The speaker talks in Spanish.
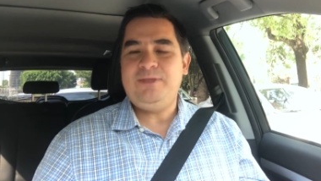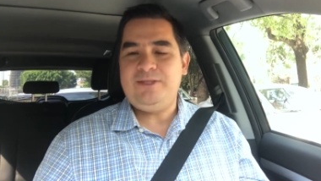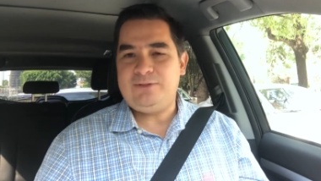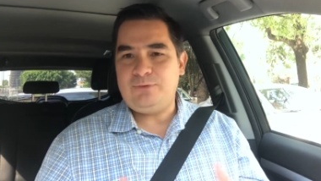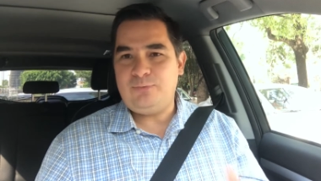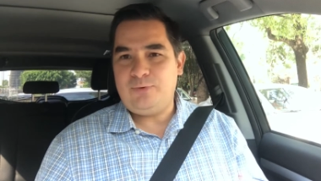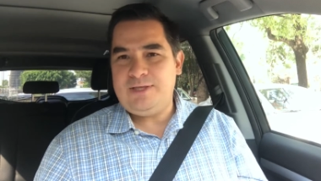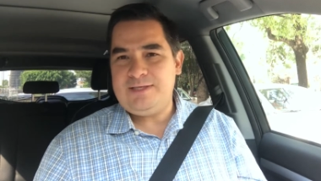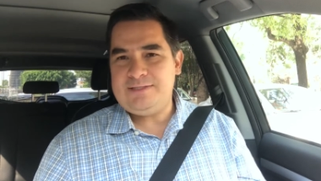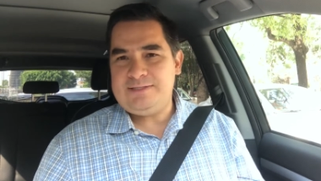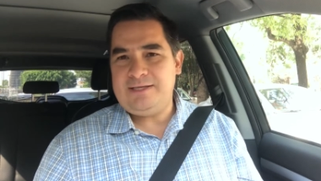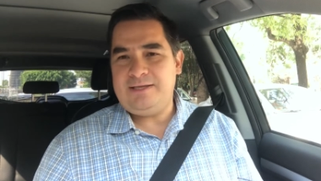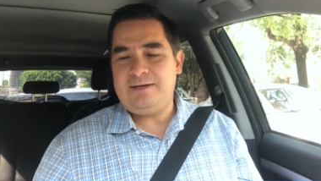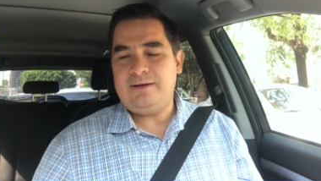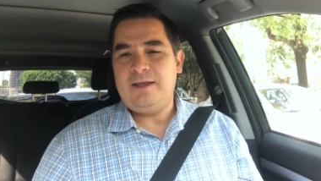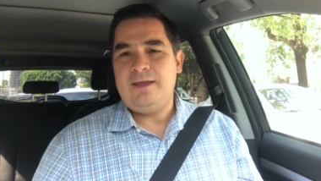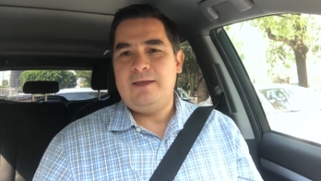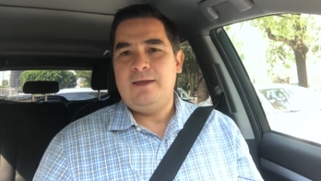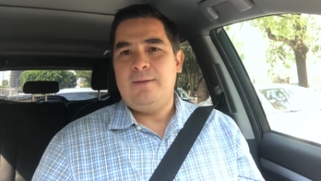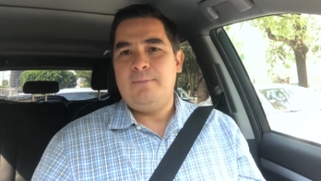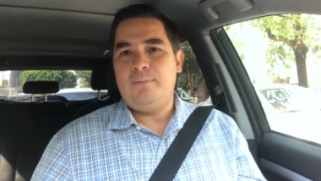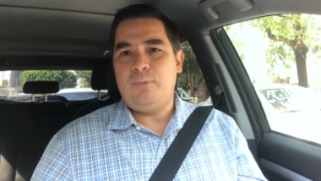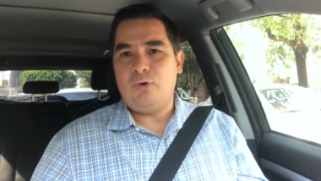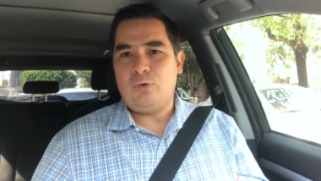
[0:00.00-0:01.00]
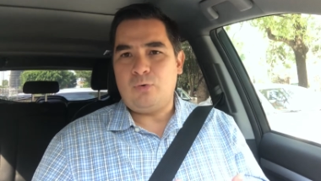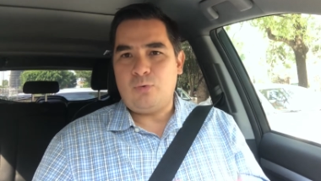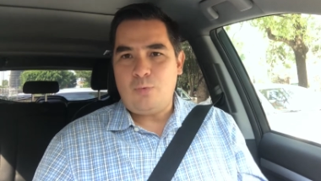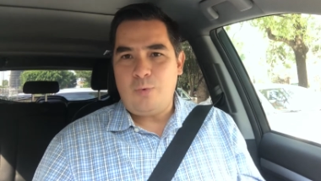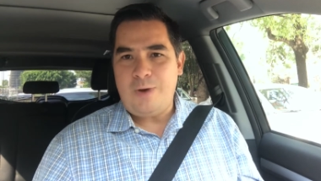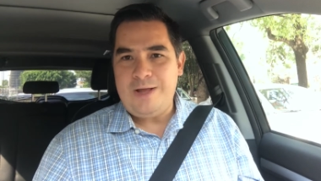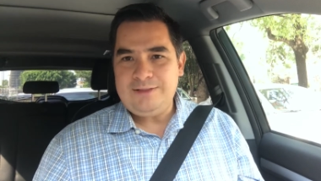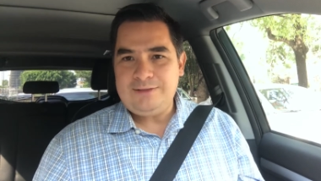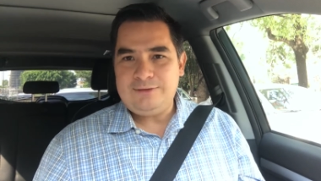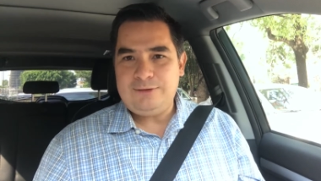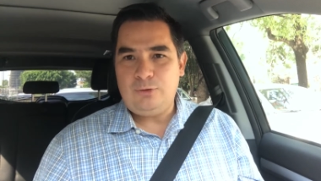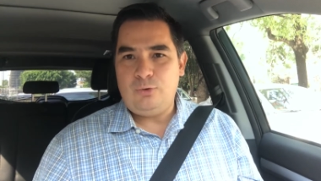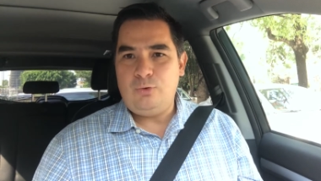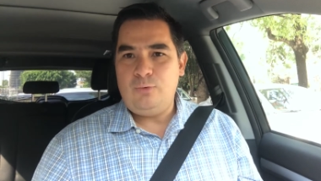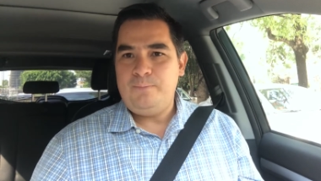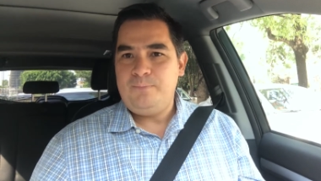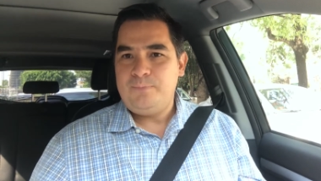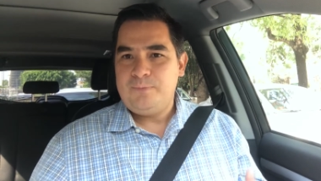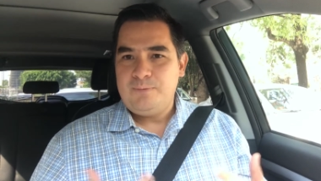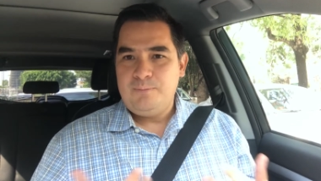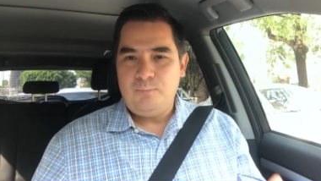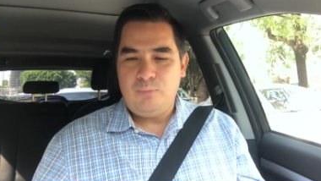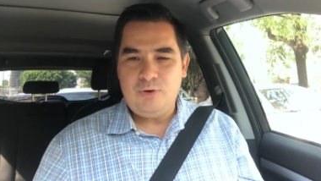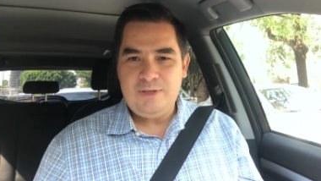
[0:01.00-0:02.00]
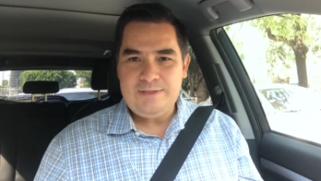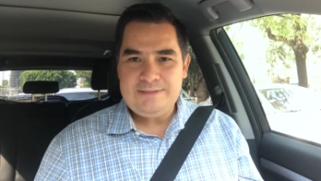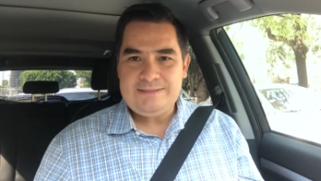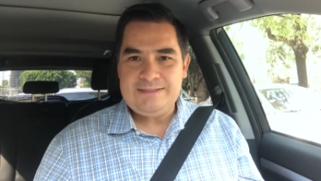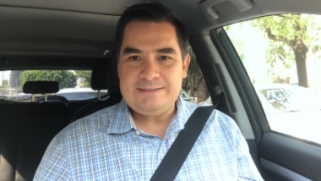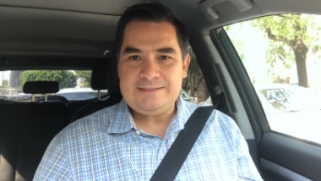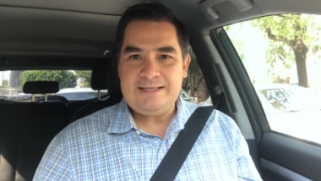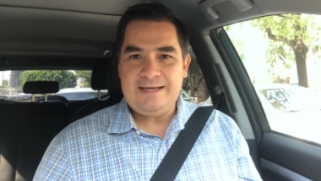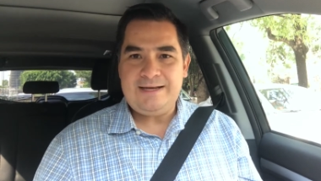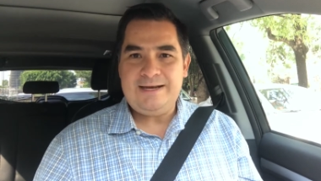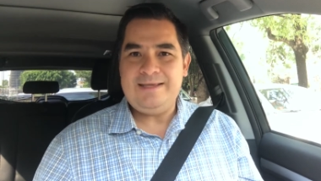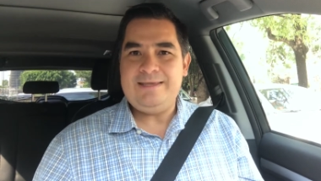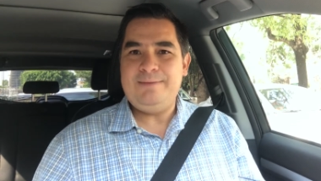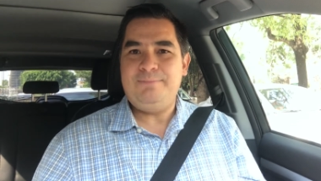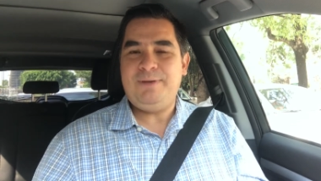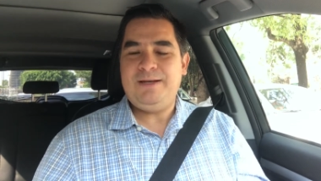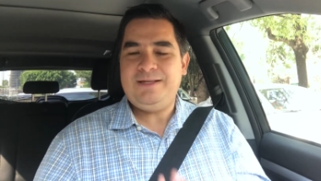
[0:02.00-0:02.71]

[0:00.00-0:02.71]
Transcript: y te voy a decir por cuánto puedes estar ahí.